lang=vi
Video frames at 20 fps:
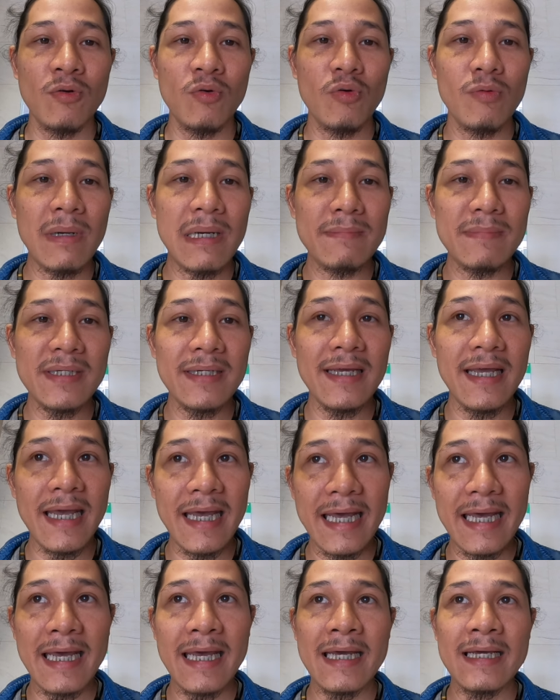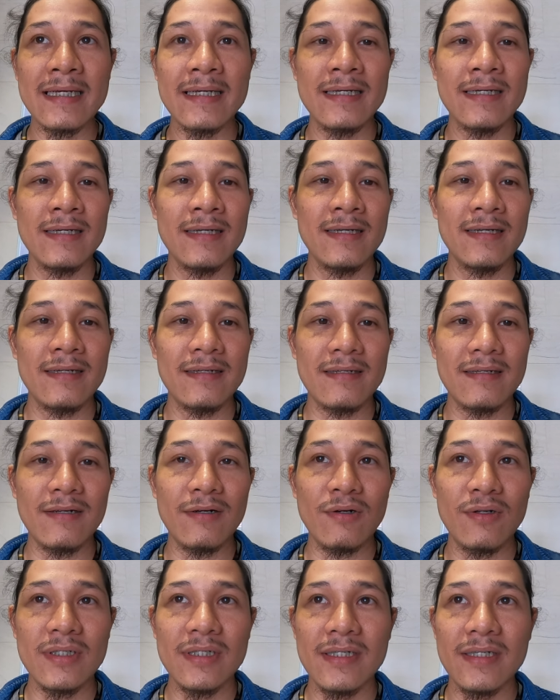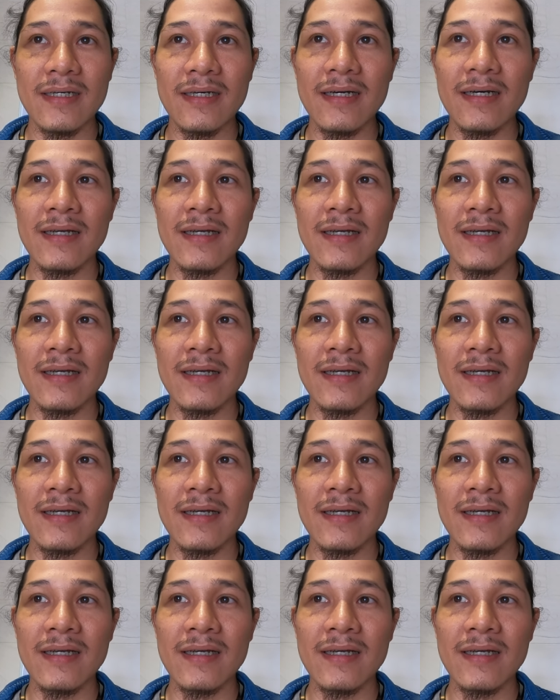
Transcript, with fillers: U30A rồi